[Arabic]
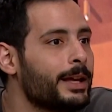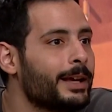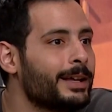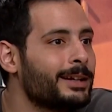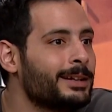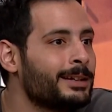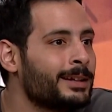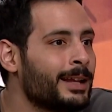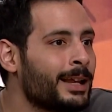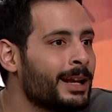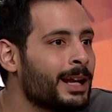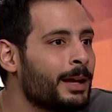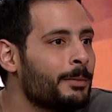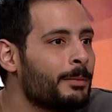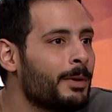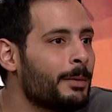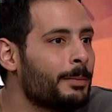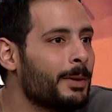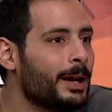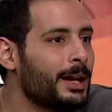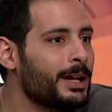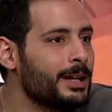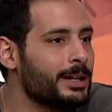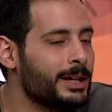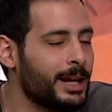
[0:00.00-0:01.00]
ان انا ما
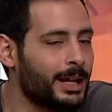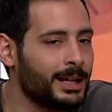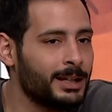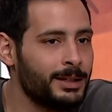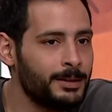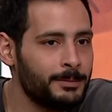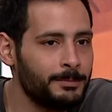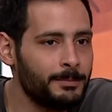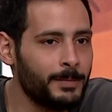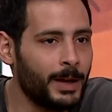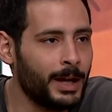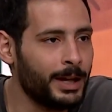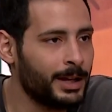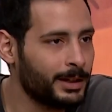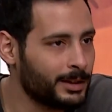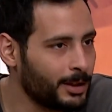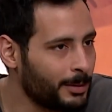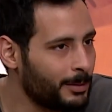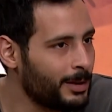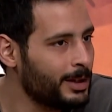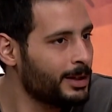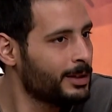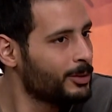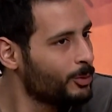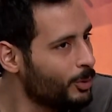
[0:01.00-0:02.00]
بح يعني احنا
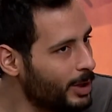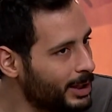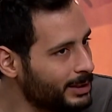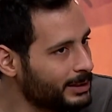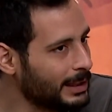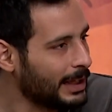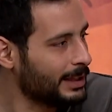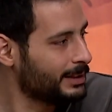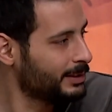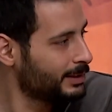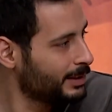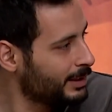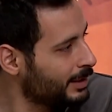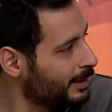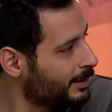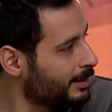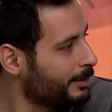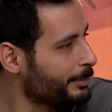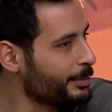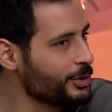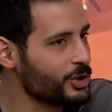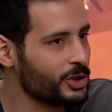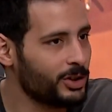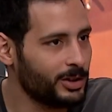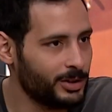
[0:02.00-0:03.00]
طبعا الوقت عندنا
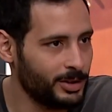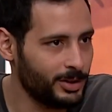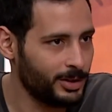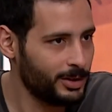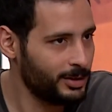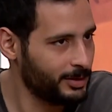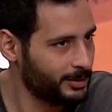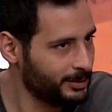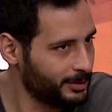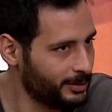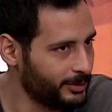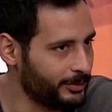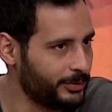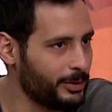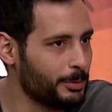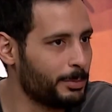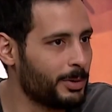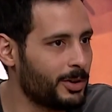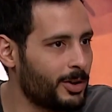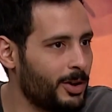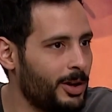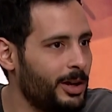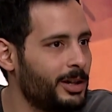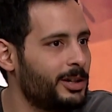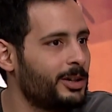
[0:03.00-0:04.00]
ما شاء الله في
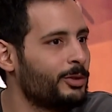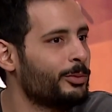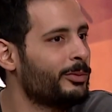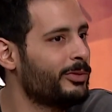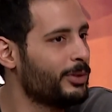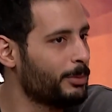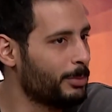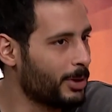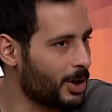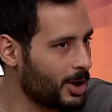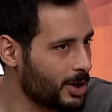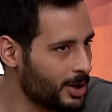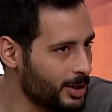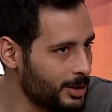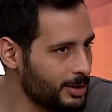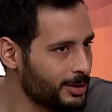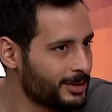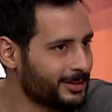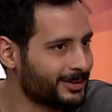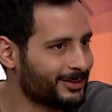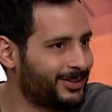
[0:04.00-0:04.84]
براح اليوم في بركه